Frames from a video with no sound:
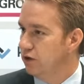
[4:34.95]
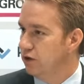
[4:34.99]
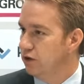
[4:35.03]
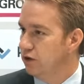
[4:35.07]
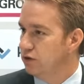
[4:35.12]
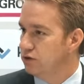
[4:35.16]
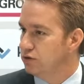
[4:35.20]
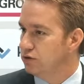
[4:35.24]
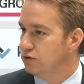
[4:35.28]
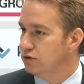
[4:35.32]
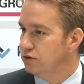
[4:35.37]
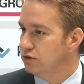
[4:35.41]

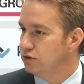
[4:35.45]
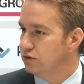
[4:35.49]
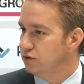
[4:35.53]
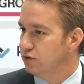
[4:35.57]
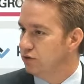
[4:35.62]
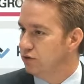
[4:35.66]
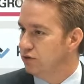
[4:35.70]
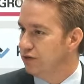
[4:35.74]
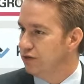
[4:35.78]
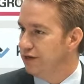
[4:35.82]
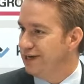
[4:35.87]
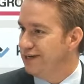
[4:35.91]
Und
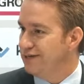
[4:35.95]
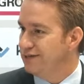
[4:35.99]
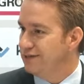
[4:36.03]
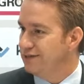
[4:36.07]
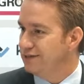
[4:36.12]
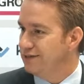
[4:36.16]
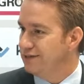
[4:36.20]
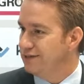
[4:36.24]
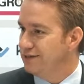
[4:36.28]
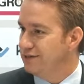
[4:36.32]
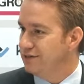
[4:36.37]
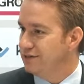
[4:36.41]
soweit
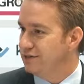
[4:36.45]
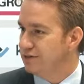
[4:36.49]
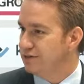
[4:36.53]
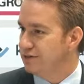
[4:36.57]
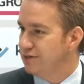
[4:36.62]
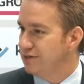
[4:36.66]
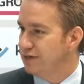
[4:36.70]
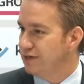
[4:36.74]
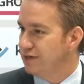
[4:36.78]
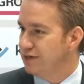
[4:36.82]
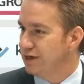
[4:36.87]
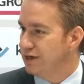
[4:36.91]
ist
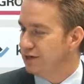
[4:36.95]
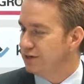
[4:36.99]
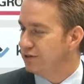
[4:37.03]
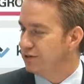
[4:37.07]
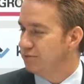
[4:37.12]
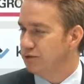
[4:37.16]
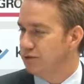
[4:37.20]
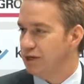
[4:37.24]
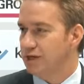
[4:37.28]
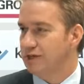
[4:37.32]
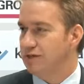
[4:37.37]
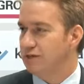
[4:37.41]
die
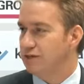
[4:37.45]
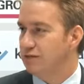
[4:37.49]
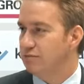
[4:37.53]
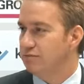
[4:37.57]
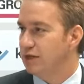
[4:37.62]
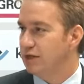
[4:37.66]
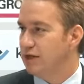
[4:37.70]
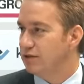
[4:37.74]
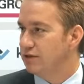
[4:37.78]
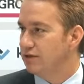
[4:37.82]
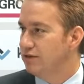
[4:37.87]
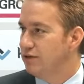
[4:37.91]
Akzeptanz im
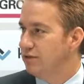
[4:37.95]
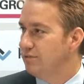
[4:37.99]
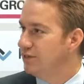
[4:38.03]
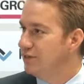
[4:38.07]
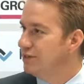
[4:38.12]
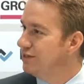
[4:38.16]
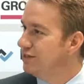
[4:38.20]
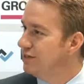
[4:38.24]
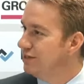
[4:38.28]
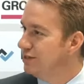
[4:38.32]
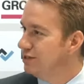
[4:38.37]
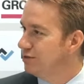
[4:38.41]
Markt viel besser,